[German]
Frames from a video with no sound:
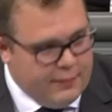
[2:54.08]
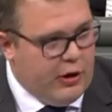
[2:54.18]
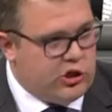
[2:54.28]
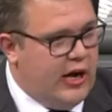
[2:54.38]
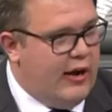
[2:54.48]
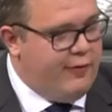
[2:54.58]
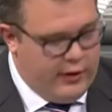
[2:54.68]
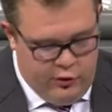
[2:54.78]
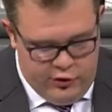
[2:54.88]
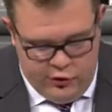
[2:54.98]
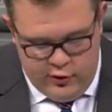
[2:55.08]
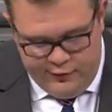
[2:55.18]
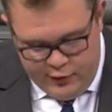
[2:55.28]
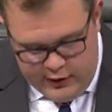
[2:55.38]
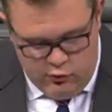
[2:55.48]
Pauschalvergütung
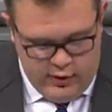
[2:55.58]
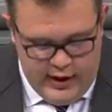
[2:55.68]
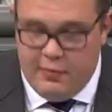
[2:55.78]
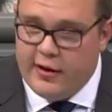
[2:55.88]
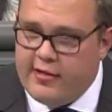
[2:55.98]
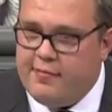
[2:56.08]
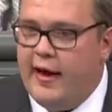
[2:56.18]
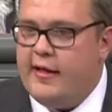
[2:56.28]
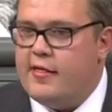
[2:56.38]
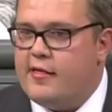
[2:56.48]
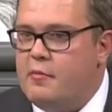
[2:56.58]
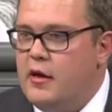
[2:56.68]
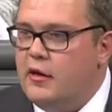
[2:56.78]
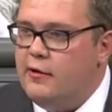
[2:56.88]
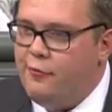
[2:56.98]
für die Urheber. Zweitens
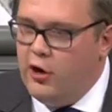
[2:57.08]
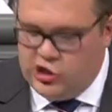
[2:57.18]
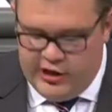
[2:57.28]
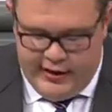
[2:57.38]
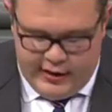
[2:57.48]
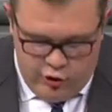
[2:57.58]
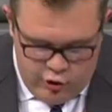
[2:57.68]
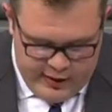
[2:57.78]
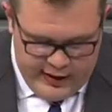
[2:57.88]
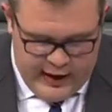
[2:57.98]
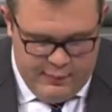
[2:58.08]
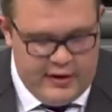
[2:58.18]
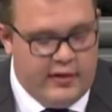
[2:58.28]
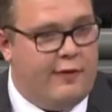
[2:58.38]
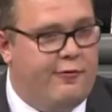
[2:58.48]
die vollständige Übernahme
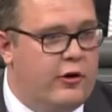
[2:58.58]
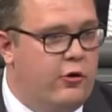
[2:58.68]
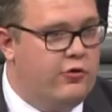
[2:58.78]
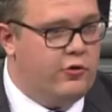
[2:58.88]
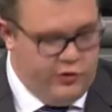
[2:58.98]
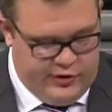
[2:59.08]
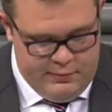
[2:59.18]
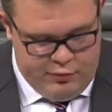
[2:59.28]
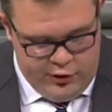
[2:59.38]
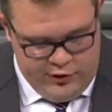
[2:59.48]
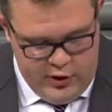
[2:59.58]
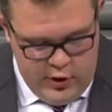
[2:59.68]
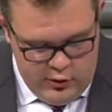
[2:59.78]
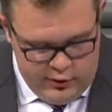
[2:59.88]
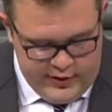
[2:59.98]
dieser Vergütung durch den Bund
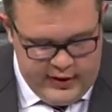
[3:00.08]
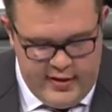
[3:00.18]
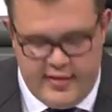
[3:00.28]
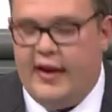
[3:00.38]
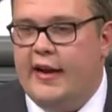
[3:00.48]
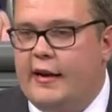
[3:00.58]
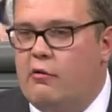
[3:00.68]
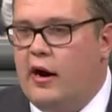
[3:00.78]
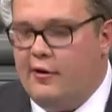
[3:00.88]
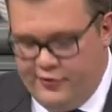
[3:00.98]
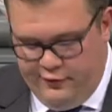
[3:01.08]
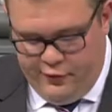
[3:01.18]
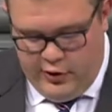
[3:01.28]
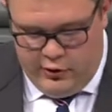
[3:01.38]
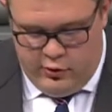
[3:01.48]
und drittens eine dauerhafte
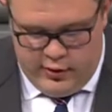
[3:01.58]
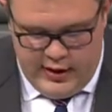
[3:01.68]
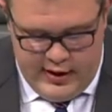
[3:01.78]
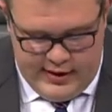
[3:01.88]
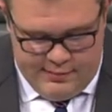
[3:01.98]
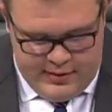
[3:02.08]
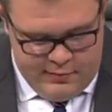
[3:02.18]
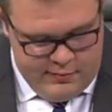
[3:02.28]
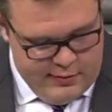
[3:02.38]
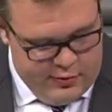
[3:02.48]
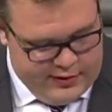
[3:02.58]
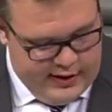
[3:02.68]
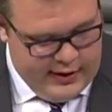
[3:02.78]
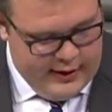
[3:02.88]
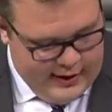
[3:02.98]
Förderung der
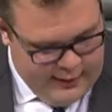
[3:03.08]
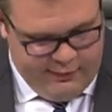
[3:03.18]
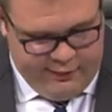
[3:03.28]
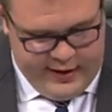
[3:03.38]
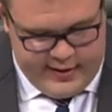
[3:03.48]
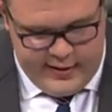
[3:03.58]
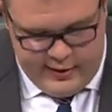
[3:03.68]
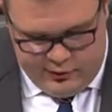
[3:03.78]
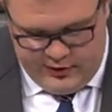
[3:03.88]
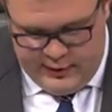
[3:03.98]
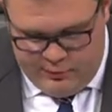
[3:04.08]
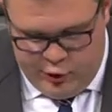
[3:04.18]
Blindenbibliotheken ebenfalls durch den